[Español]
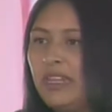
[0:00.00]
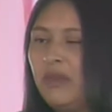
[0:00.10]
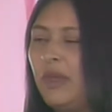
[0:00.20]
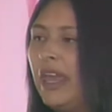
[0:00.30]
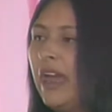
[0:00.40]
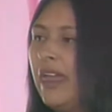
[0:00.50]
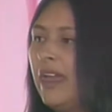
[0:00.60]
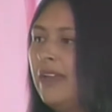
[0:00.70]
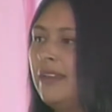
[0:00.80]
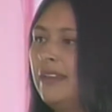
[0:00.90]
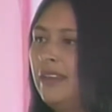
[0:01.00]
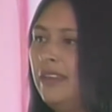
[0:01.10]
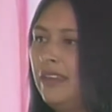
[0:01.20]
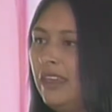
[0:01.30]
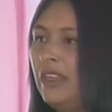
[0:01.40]
liberada
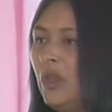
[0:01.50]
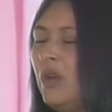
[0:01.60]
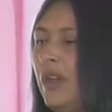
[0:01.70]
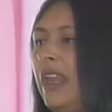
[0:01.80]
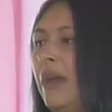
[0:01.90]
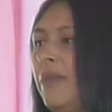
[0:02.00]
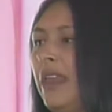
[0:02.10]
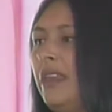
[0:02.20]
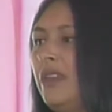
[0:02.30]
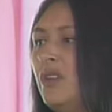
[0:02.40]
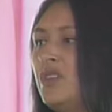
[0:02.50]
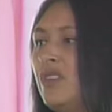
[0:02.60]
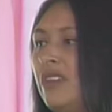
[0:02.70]
y no el amar a Dios.